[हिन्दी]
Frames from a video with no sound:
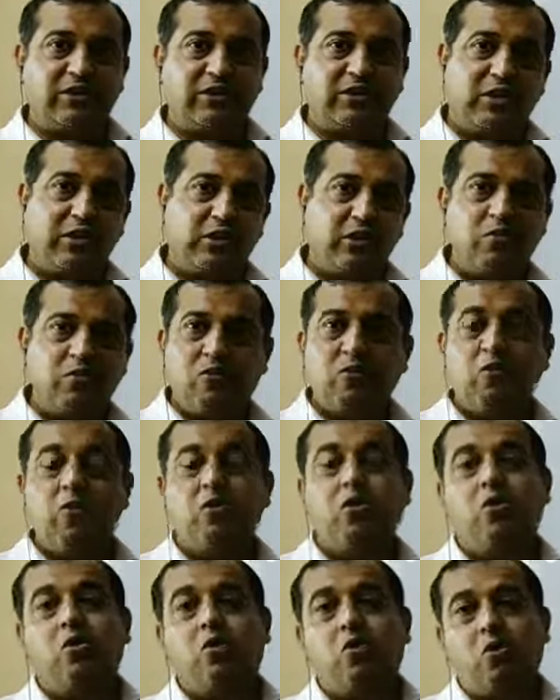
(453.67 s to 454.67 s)
इनटू
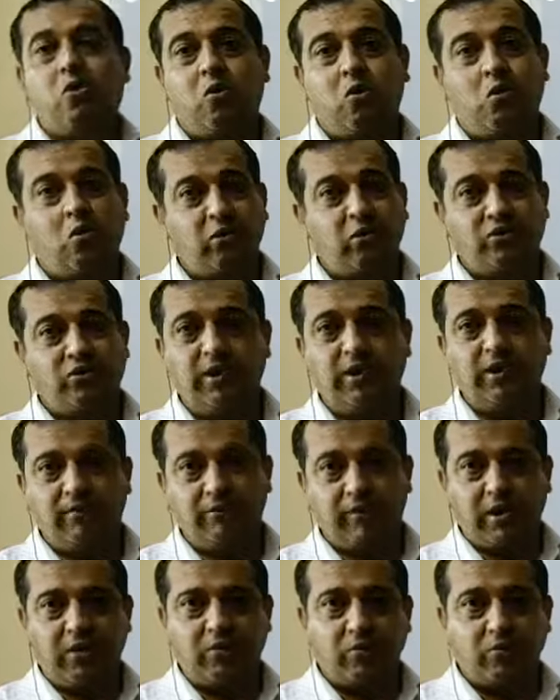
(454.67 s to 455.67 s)
ओरिजिनल
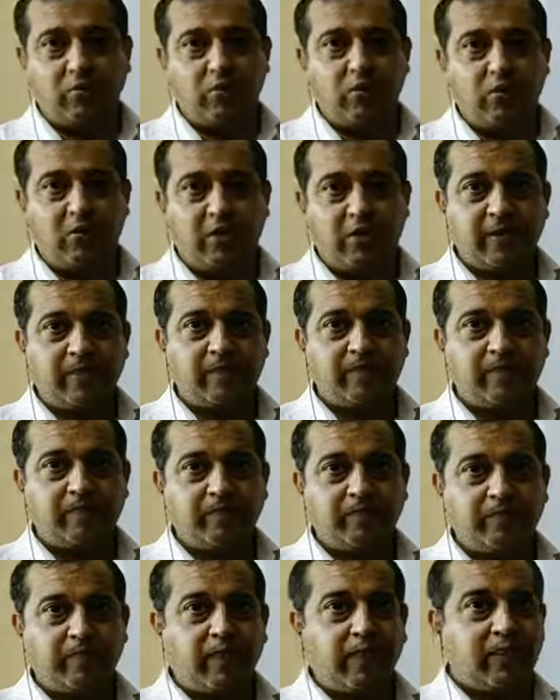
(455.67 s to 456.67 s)
वैल्यू ओके
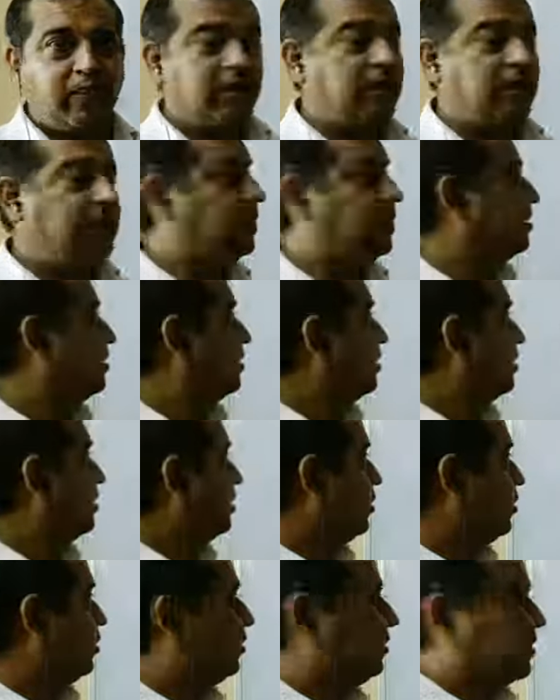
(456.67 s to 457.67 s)
क्लियर
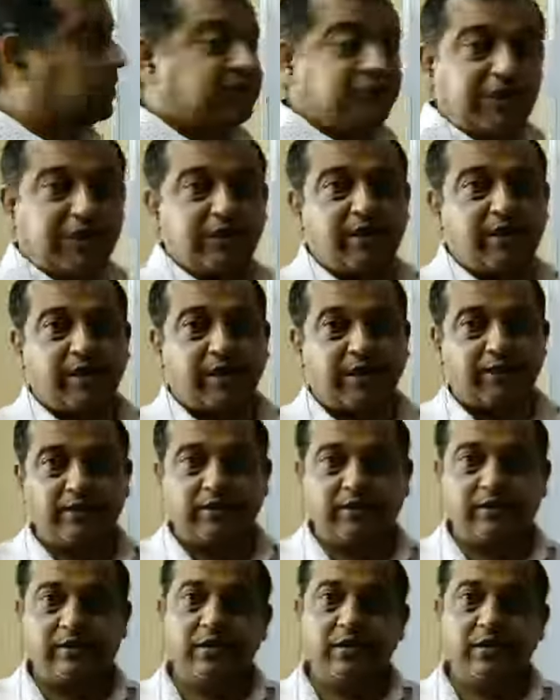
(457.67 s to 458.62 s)
ये हो गया चेंज के केसेस